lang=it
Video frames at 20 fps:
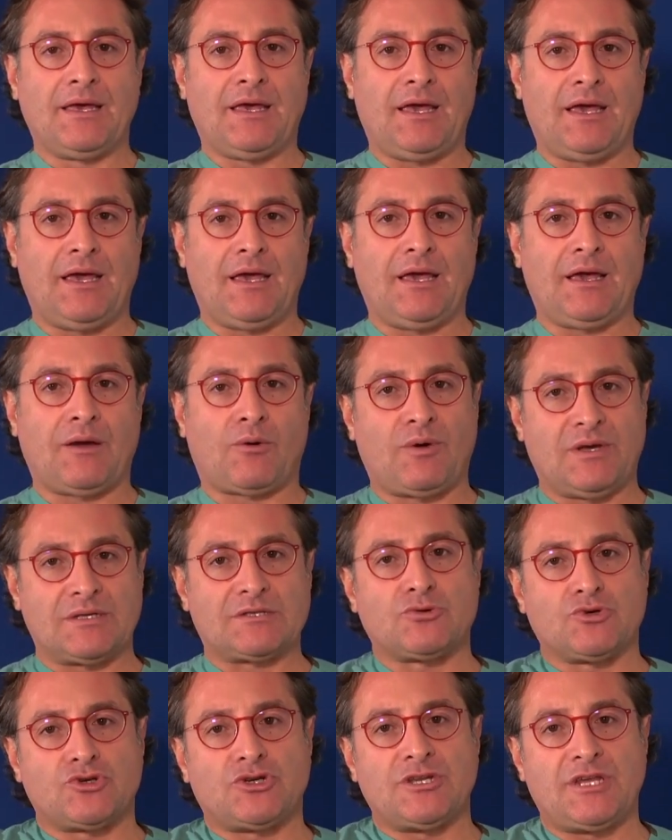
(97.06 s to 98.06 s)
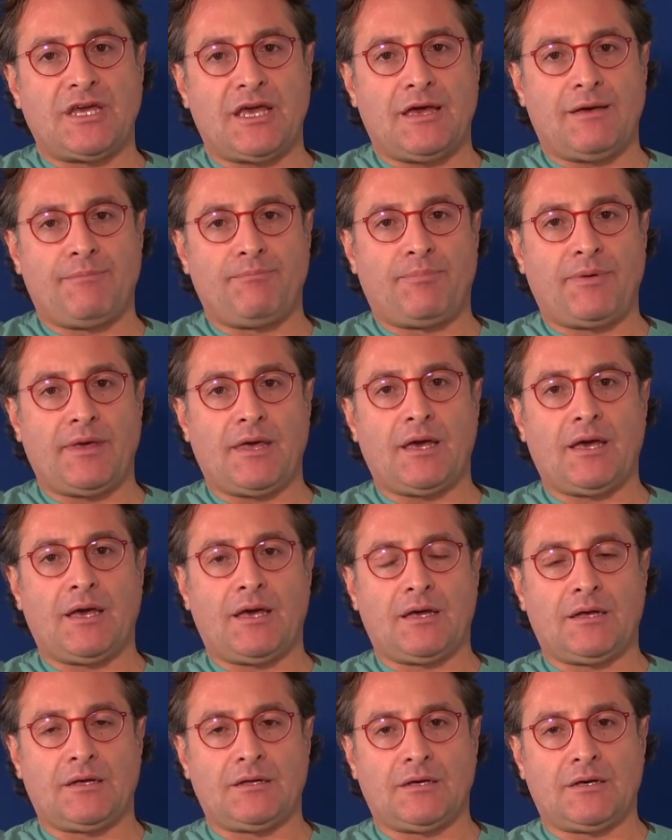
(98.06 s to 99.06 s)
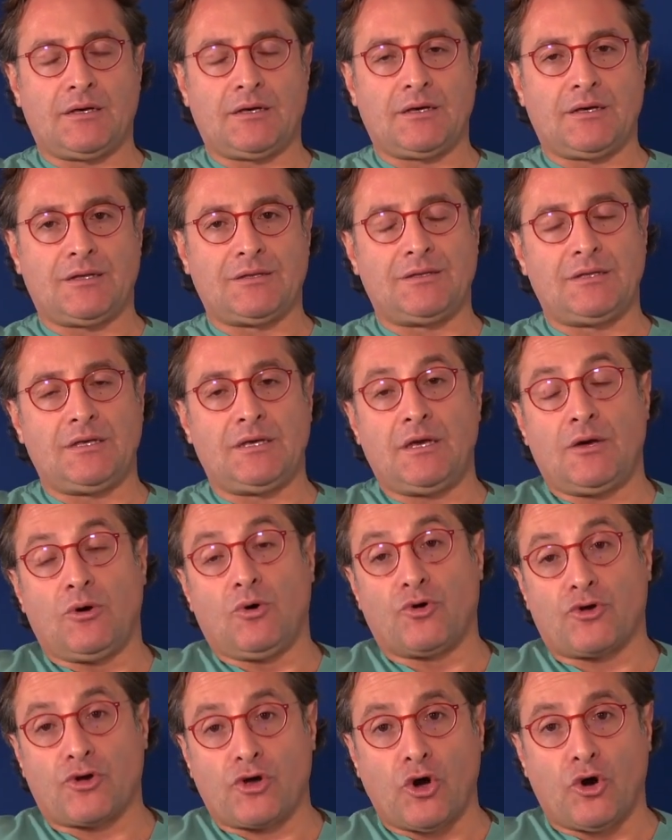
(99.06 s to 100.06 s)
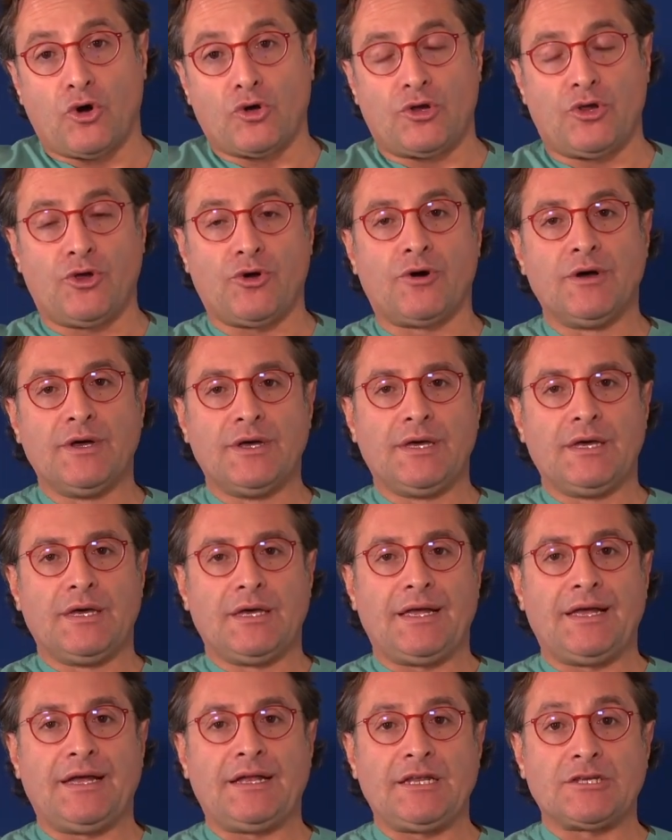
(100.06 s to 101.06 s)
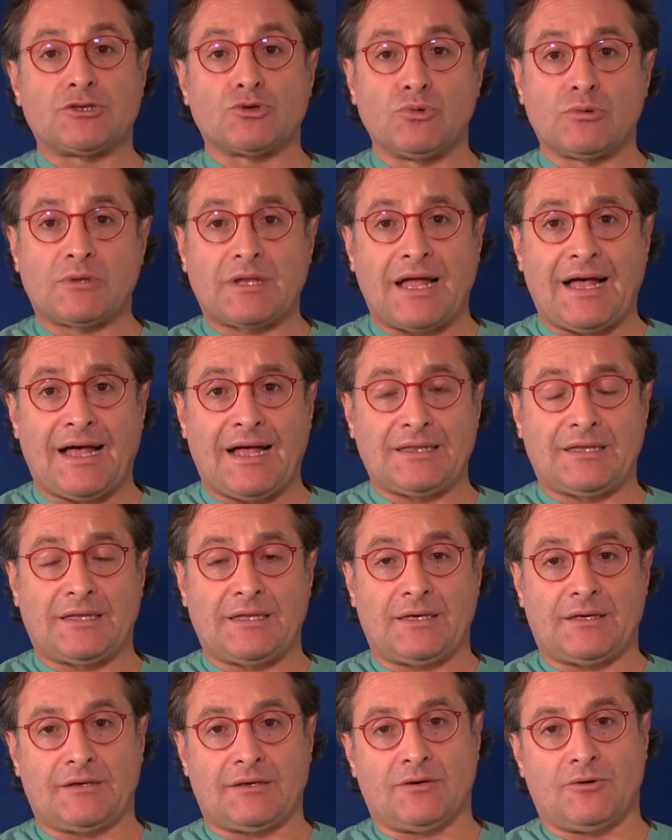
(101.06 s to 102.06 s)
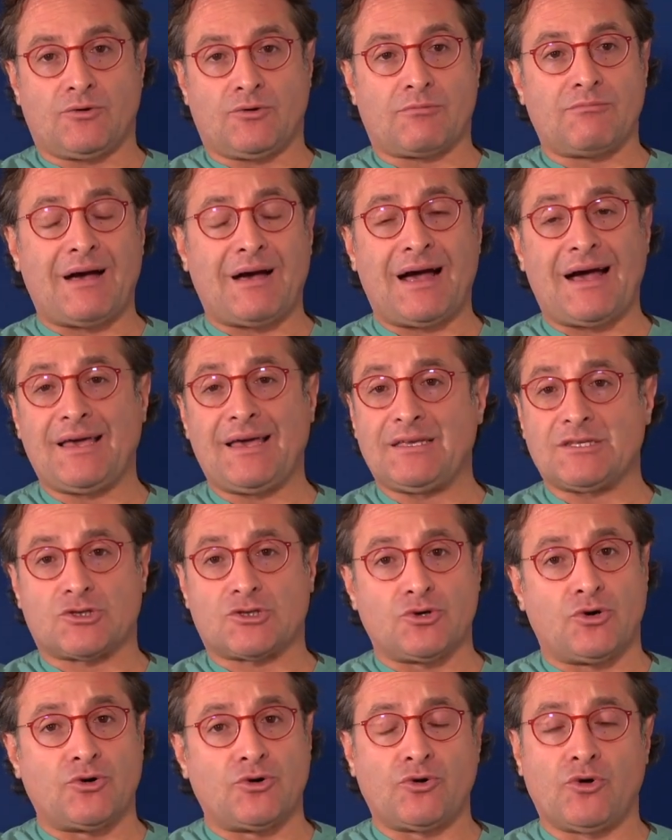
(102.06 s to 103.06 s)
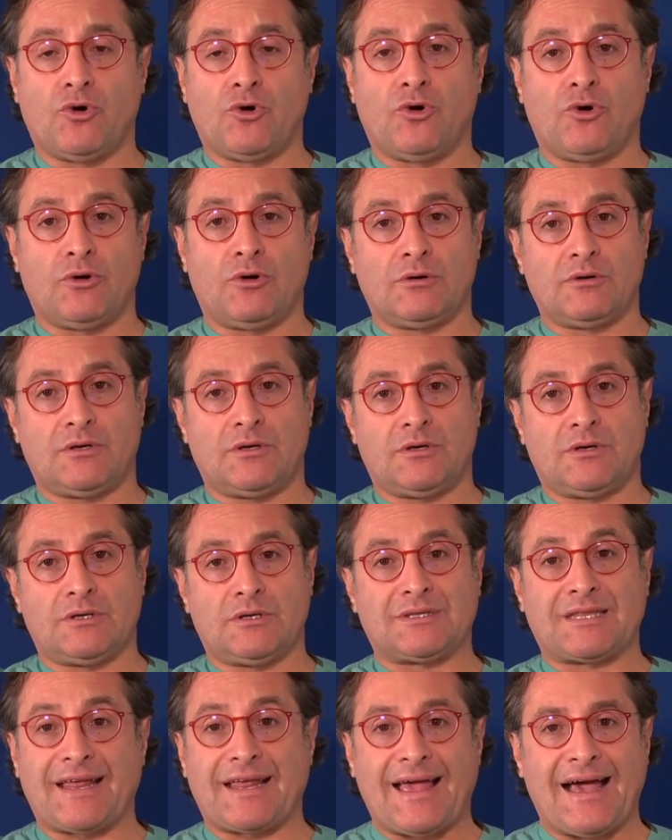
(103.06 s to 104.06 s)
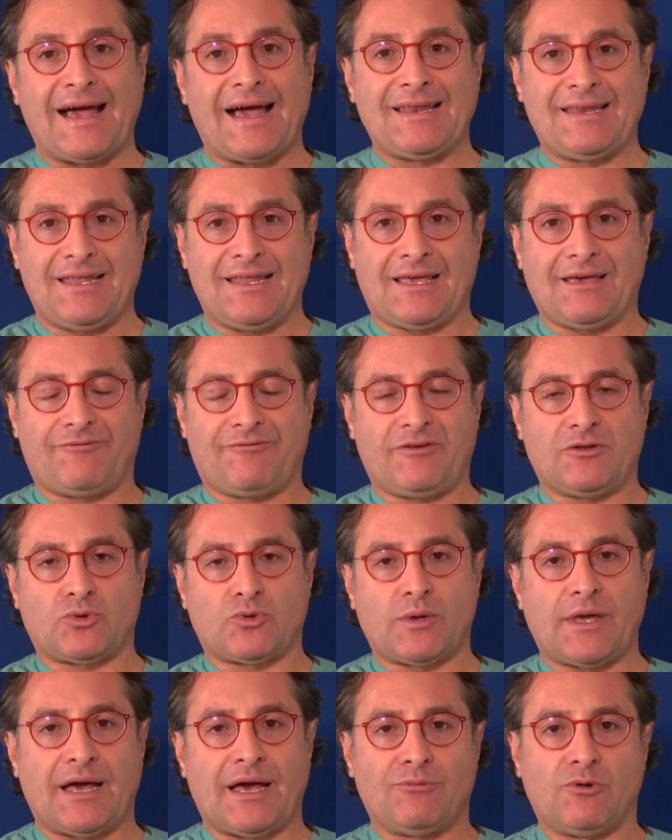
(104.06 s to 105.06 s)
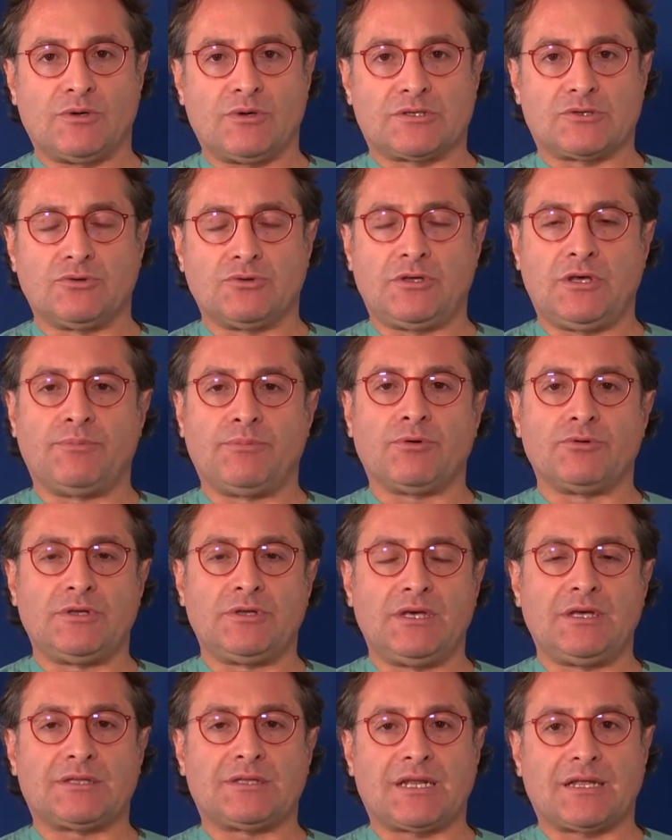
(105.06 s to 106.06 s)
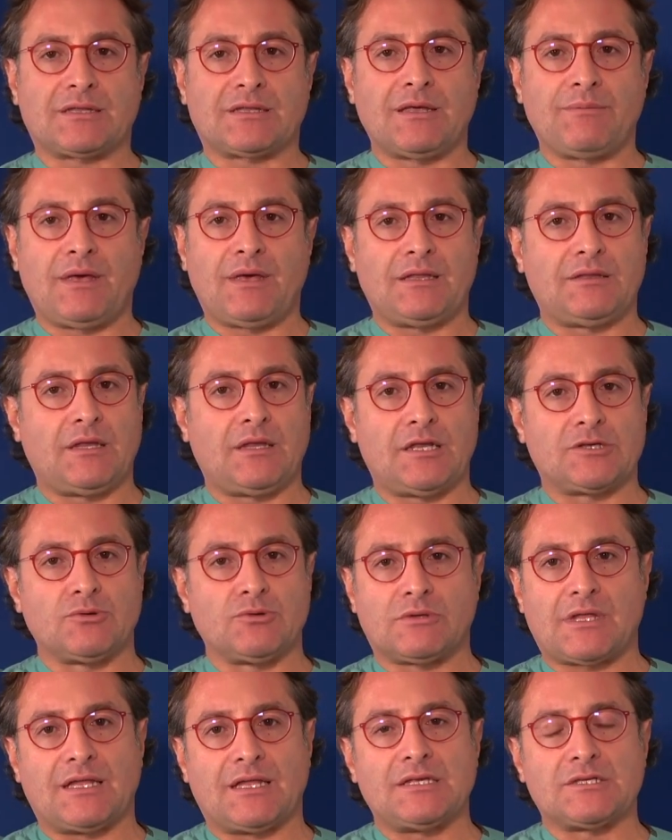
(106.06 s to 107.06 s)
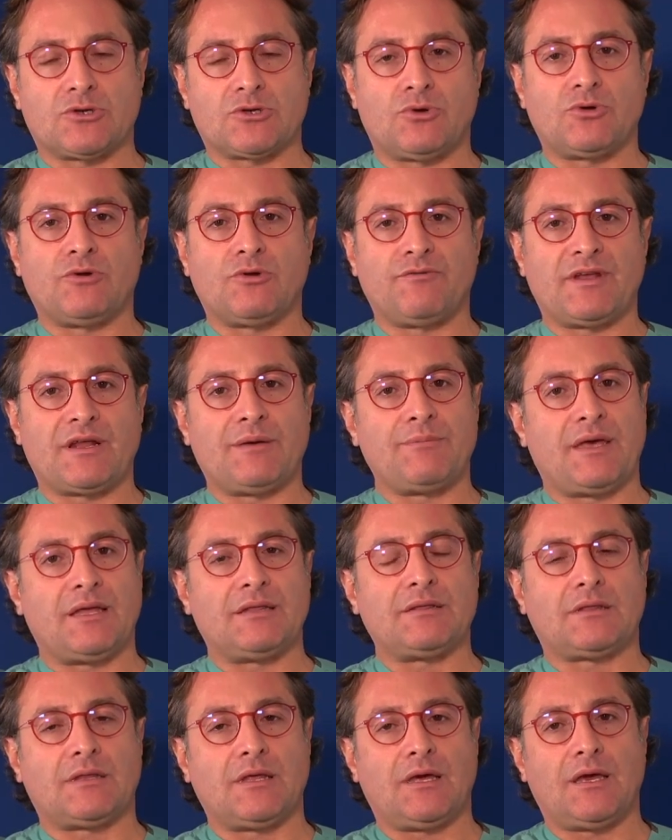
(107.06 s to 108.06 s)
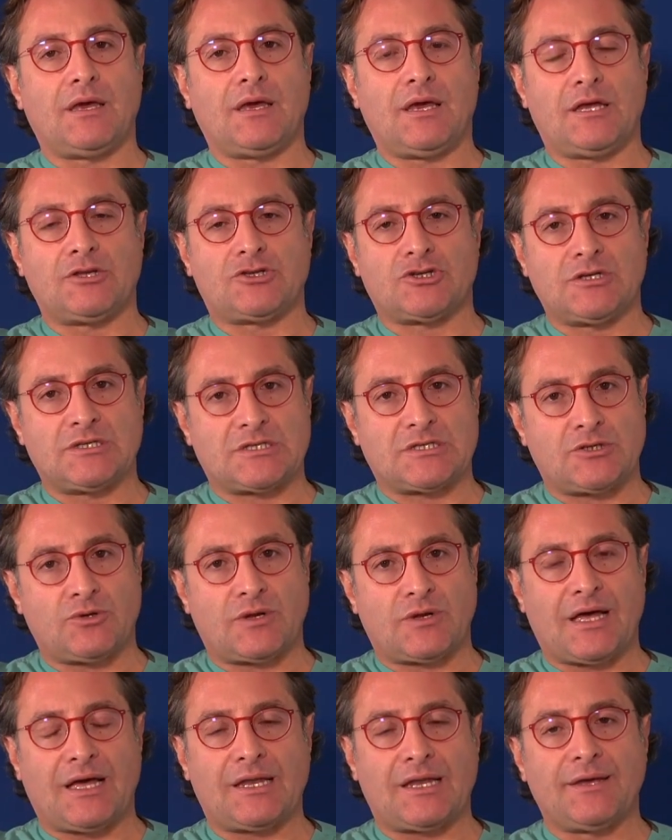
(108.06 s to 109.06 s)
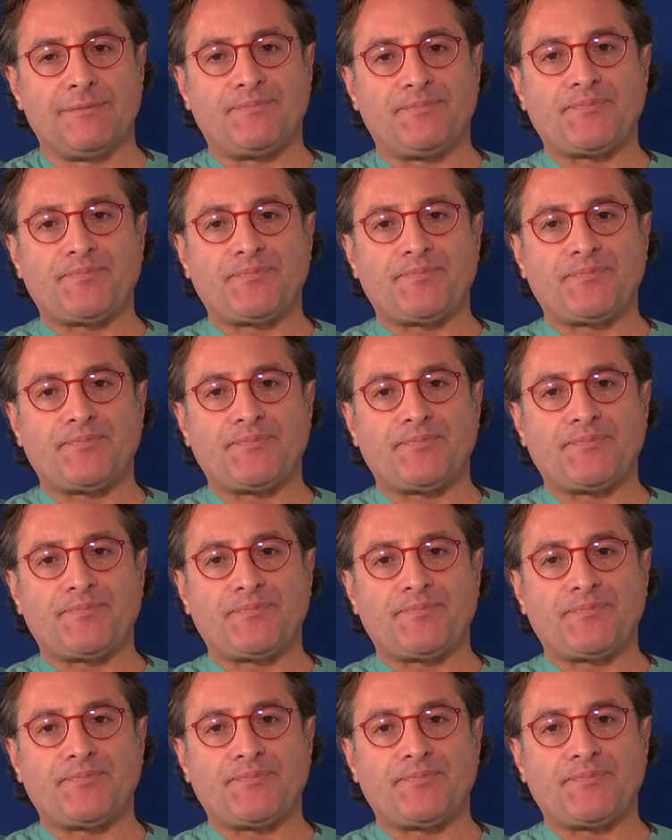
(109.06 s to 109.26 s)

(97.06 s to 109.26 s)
e questo ci riempie eh, di orgoglio. I risultati, ormai sono eh, tre anni che effettuiamo questo tipo di trattamenti, i risultati sono veramente eccezionali.